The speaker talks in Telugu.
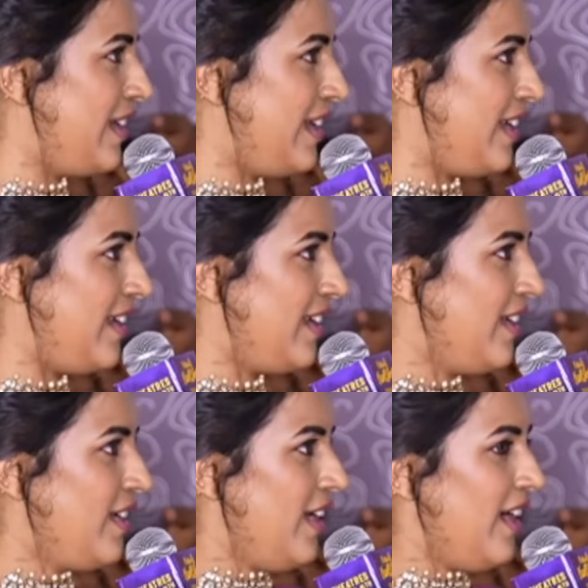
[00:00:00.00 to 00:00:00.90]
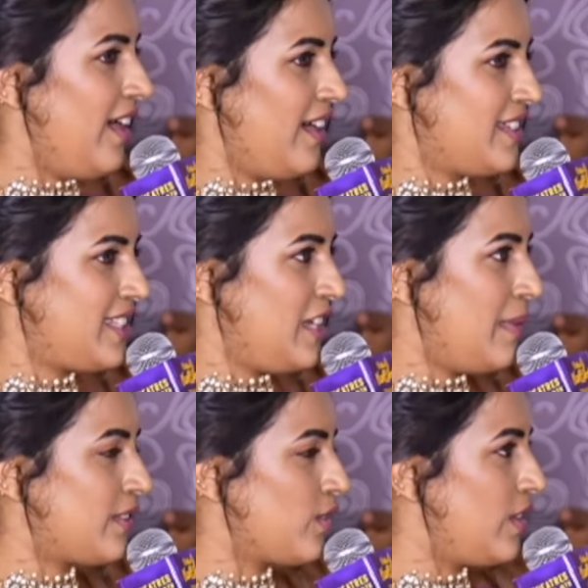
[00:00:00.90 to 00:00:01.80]
ఈ
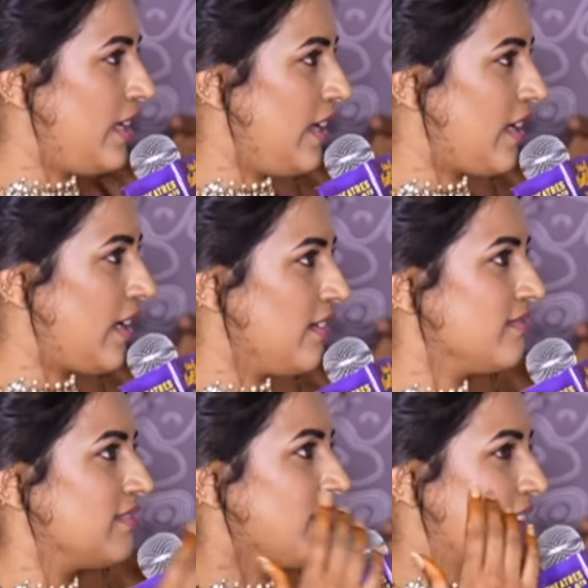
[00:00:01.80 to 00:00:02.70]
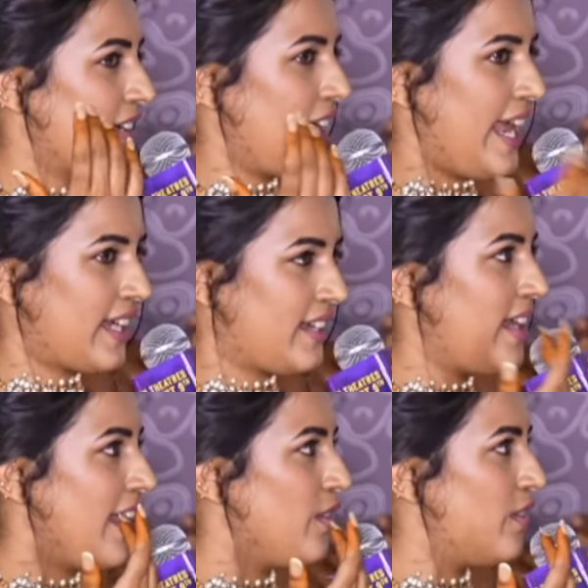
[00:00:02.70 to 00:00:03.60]
సినిమాతోటి
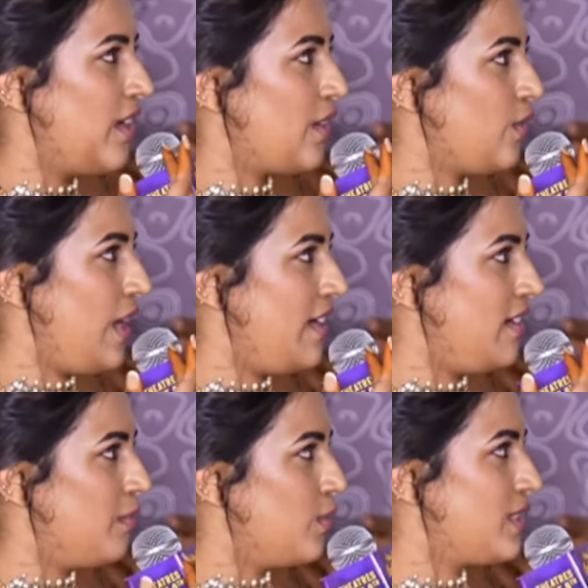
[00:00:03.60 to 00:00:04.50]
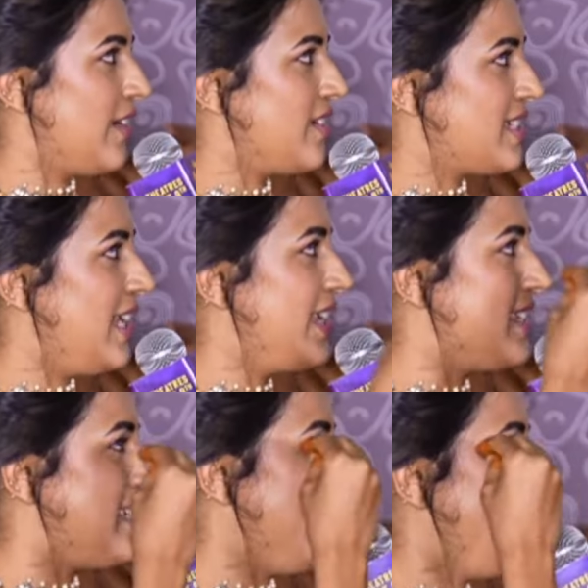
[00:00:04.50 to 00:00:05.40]
కనెక్టెడ్ అయి ఉన్నారు అండ్ మూడు సంవత్సరాల
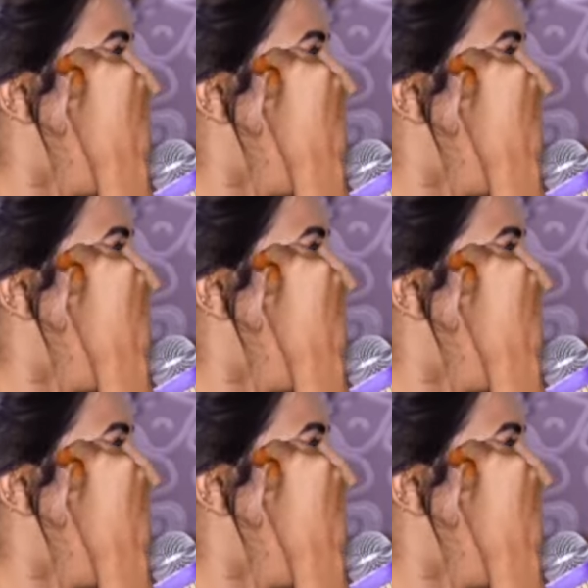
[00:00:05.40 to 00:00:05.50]
నుంచి